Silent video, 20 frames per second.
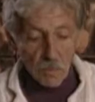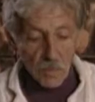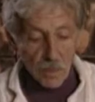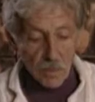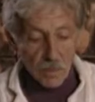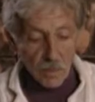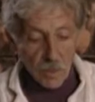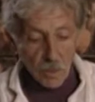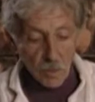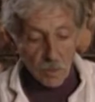po
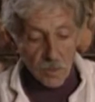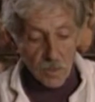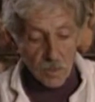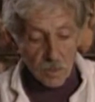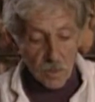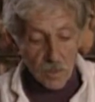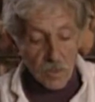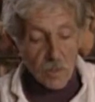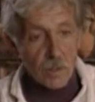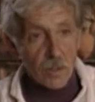kilku
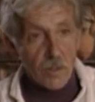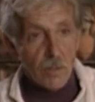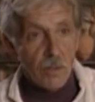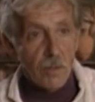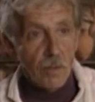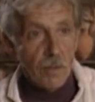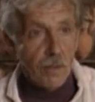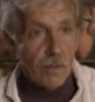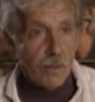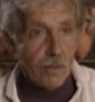minutach,
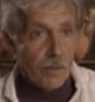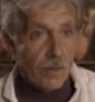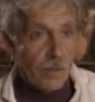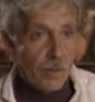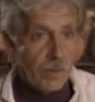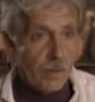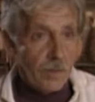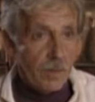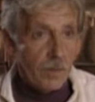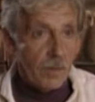ale
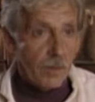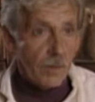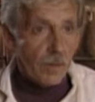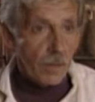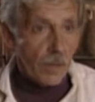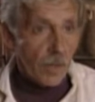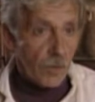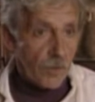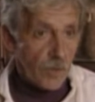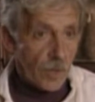można też
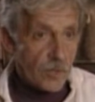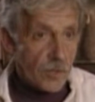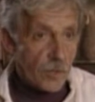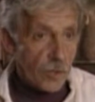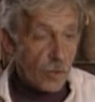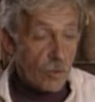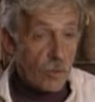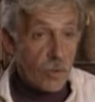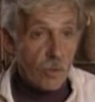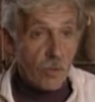było
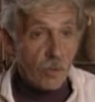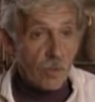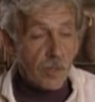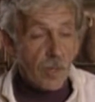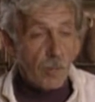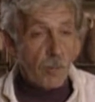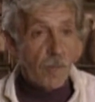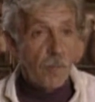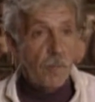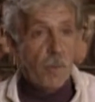spowodować jego
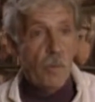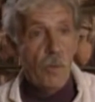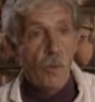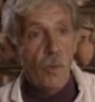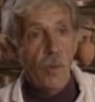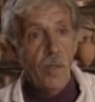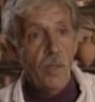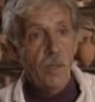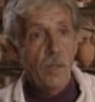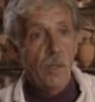śmierć
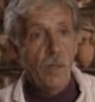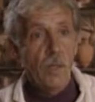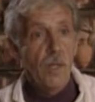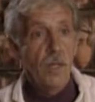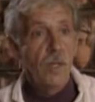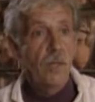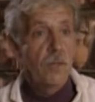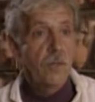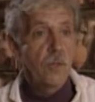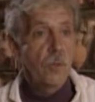po kilku
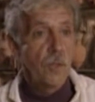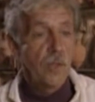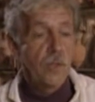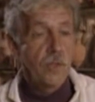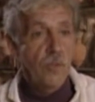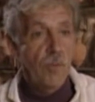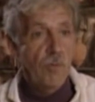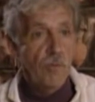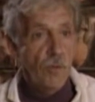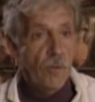dniach.
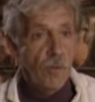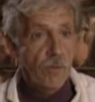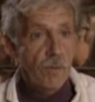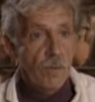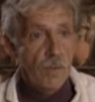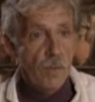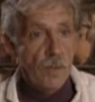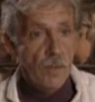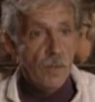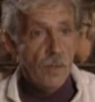
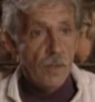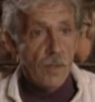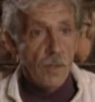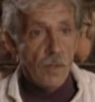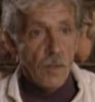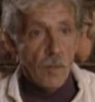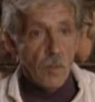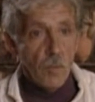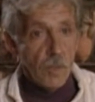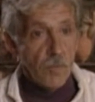
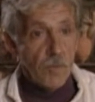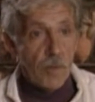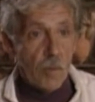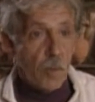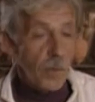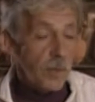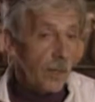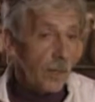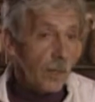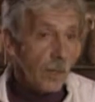Zależało to
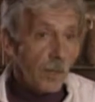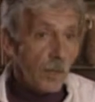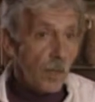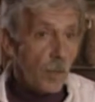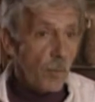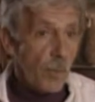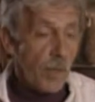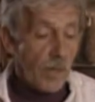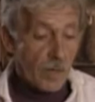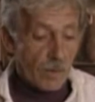od
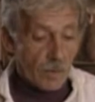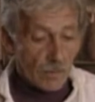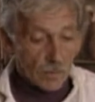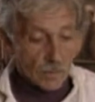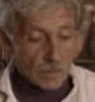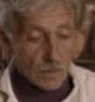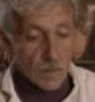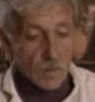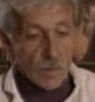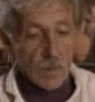sadyzmu
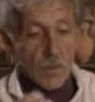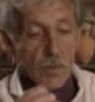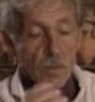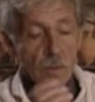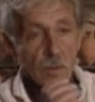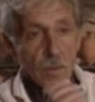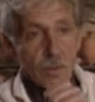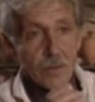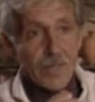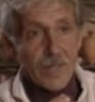ludzi i
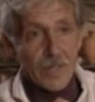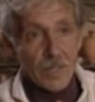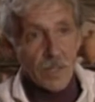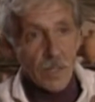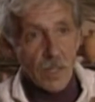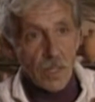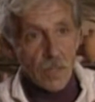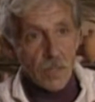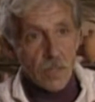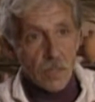od tego,
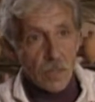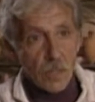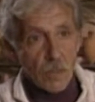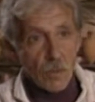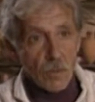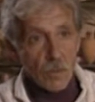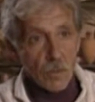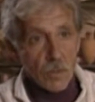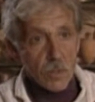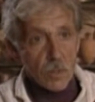ile
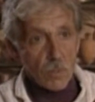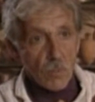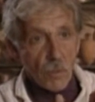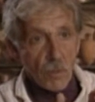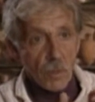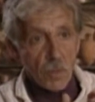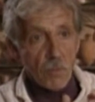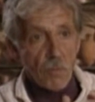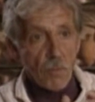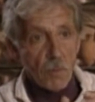osób
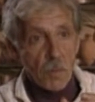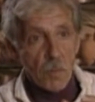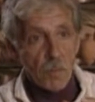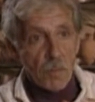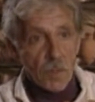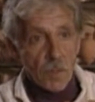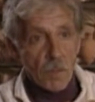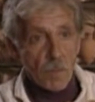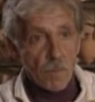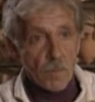oczekiwało jeszcze
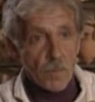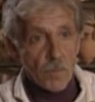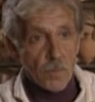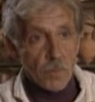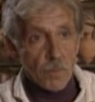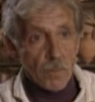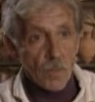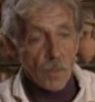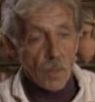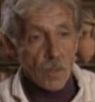w kolejce
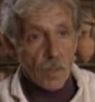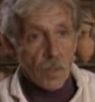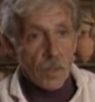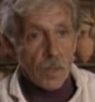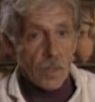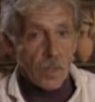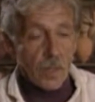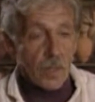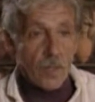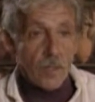na
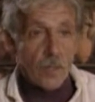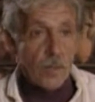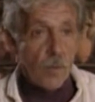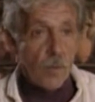skazanie.